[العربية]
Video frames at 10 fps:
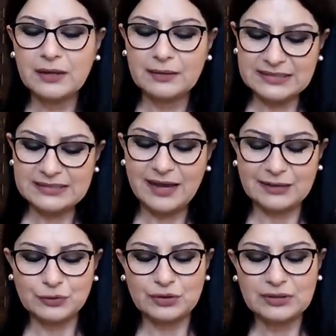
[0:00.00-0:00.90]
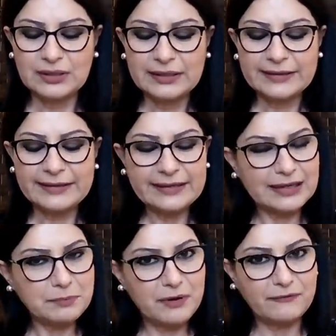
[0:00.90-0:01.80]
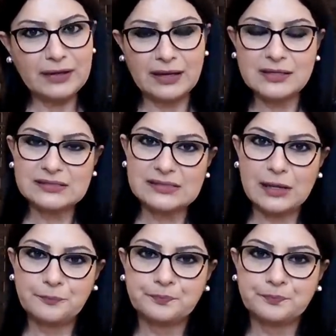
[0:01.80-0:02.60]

بيساعدكم لكن ما فينا ننسى